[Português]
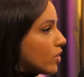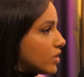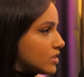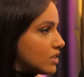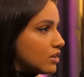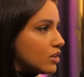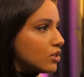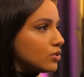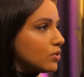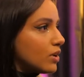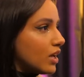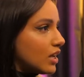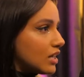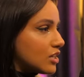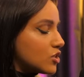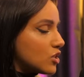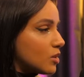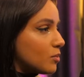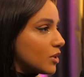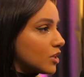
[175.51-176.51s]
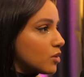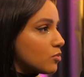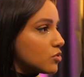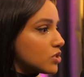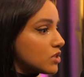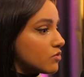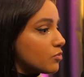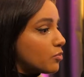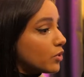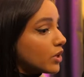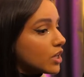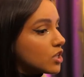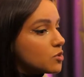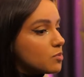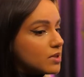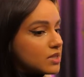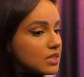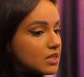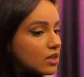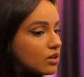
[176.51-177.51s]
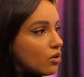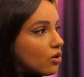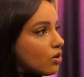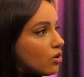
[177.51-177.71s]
do, do relacionamento abusivo, porque tipo Mas tipo assim... antes